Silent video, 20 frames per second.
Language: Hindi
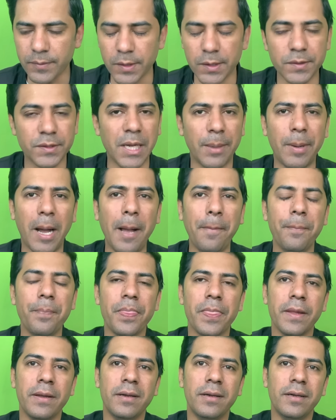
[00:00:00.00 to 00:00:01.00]
जब आप
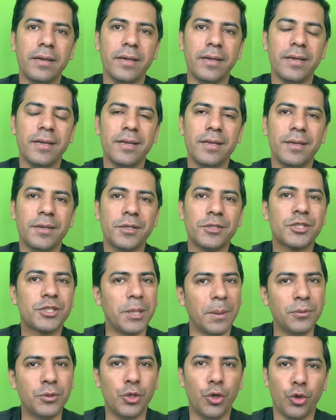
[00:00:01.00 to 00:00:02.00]

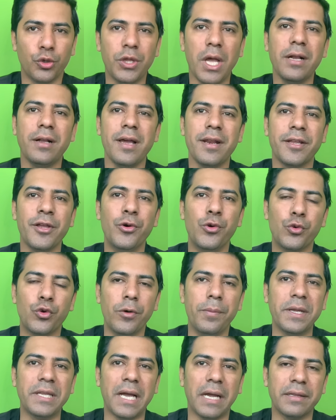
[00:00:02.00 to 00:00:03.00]
समझौता करके
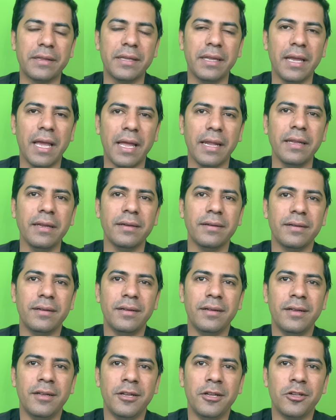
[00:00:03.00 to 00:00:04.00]
हुकूमत आते हैं ना
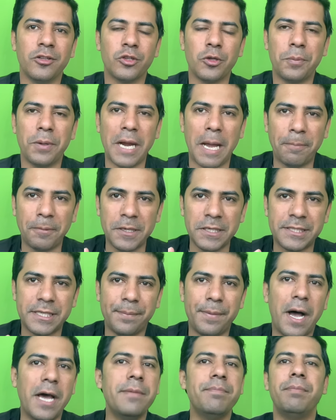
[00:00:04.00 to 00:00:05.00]
तो फिर आपकी
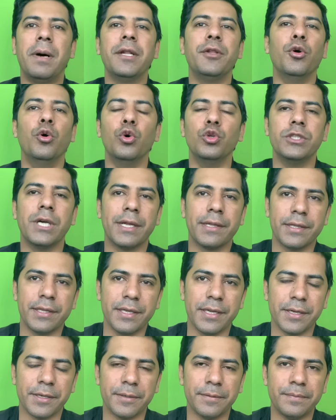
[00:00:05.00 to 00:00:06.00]
ज़बान बंद हो जाती
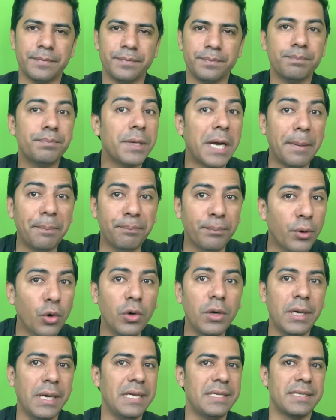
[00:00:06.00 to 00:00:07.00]
है फिर आप
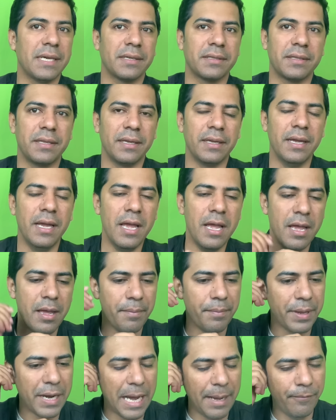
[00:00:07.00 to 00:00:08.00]
बोल नहीं सकते
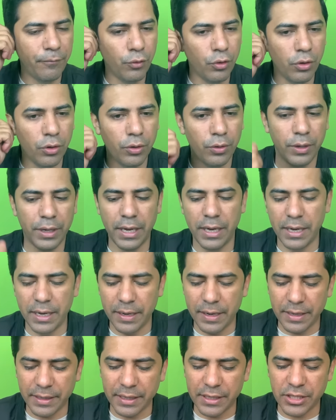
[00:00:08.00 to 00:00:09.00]
फिर आप वो
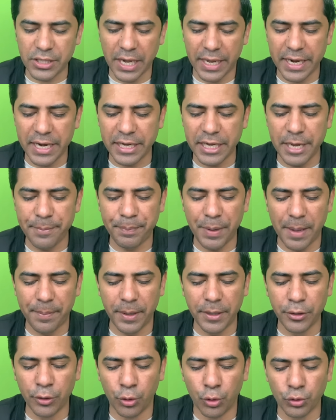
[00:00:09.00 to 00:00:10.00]
एक इशारे के
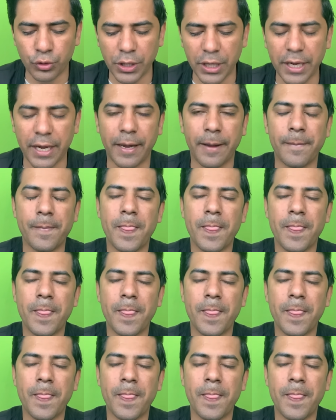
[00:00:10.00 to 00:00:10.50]
पाबंद होते हैं